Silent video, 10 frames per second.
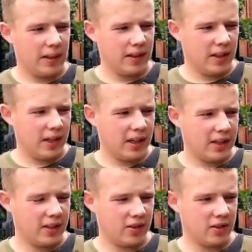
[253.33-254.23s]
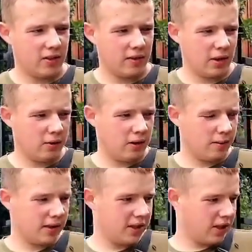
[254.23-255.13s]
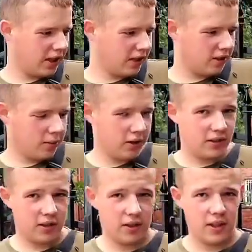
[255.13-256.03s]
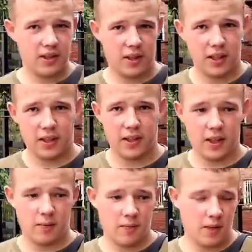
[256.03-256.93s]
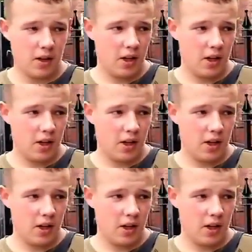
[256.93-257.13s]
pan dyrygent Krzysztof Arguła, obecny dyrygent Obornickiej Orkiestry Dętej.